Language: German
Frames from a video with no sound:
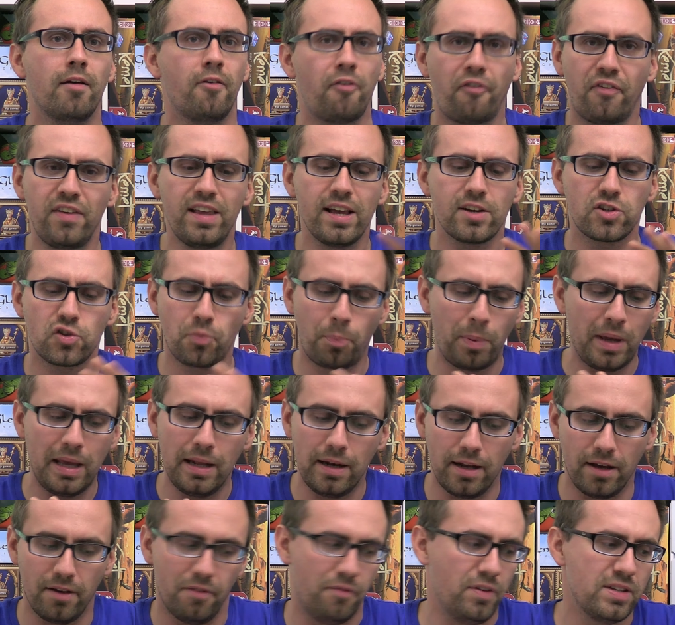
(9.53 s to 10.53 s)
Vier
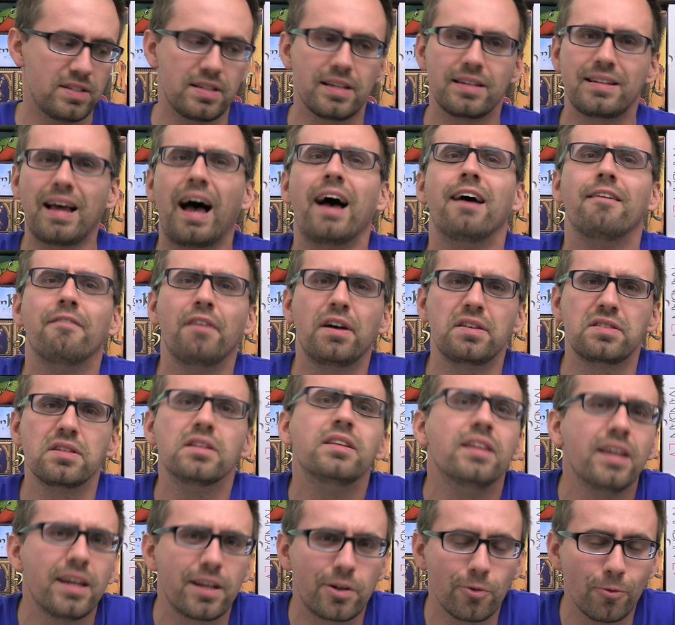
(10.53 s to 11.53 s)
Spiele, wie sie
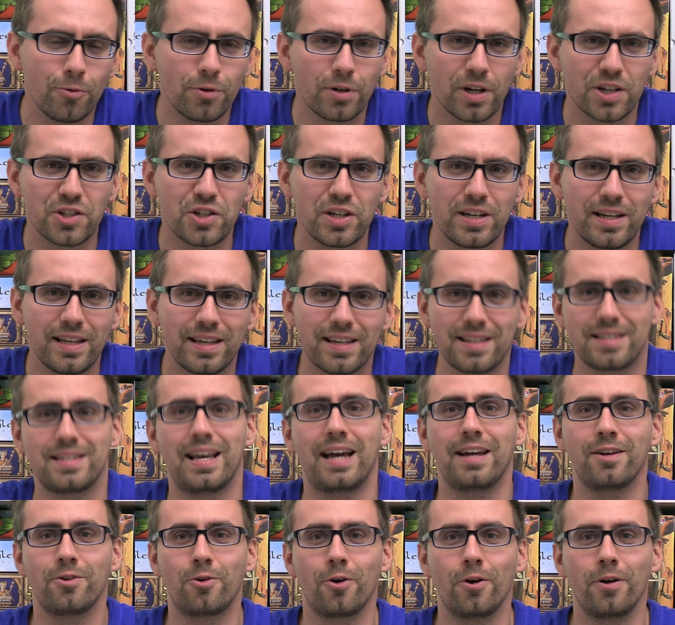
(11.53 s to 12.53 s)
teilweise nicht unterschiedlicher
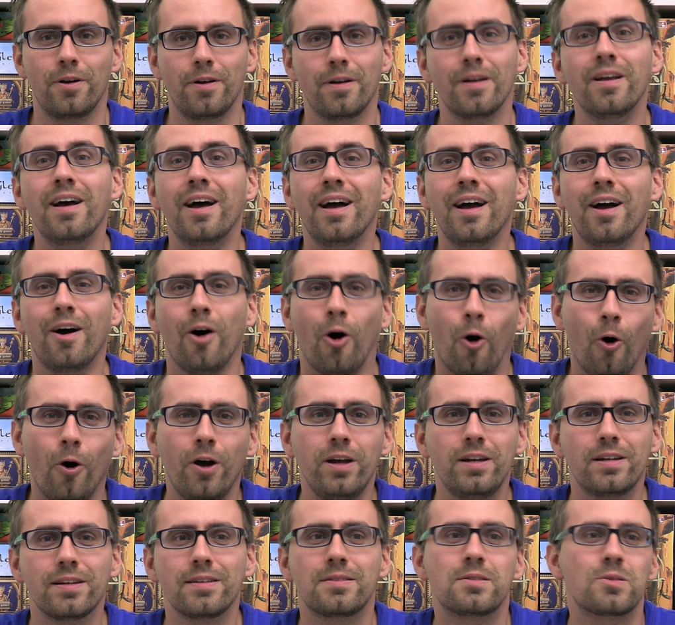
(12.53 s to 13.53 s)
sein könnten,
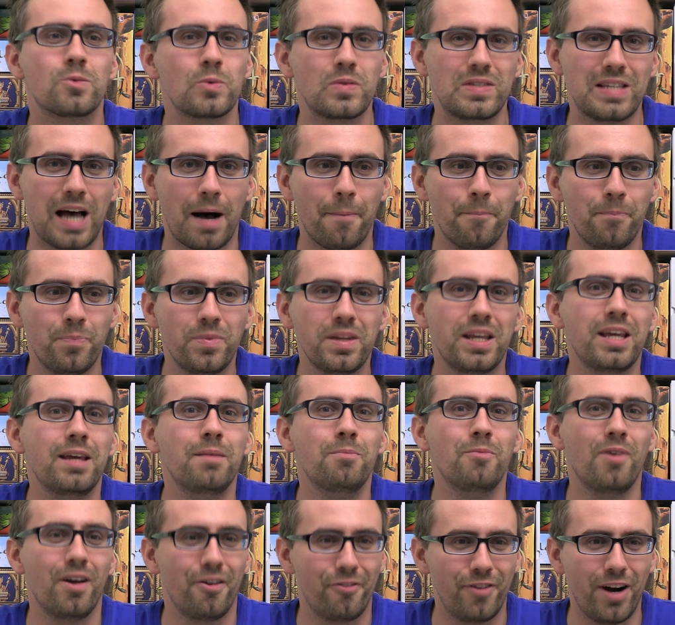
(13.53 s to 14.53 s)
heute zusammen
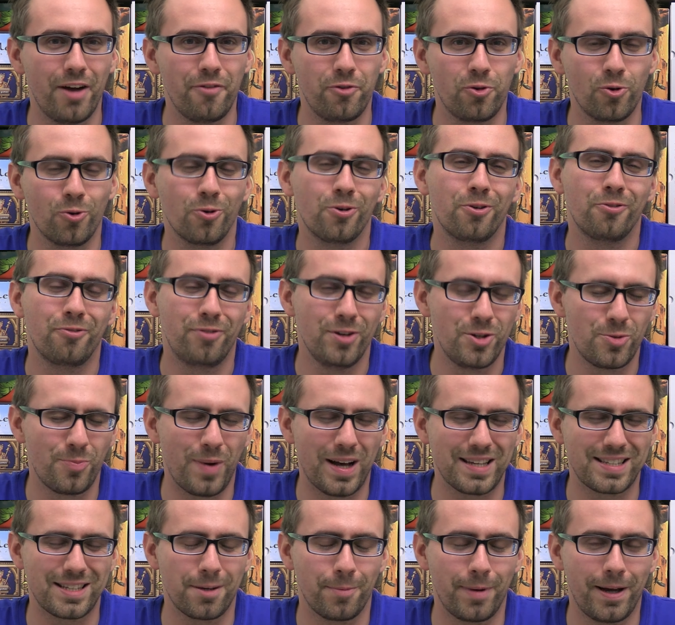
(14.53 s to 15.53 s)
im Review. Viel
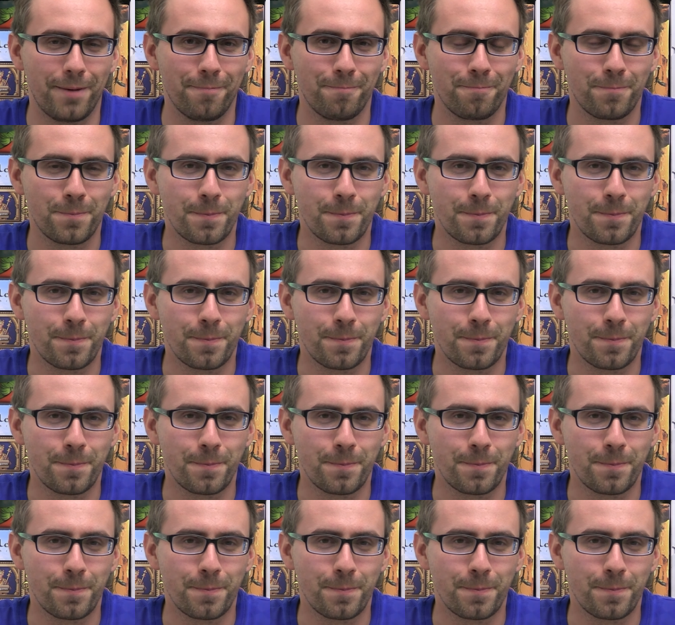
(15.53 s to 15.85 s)
Spaß dabei.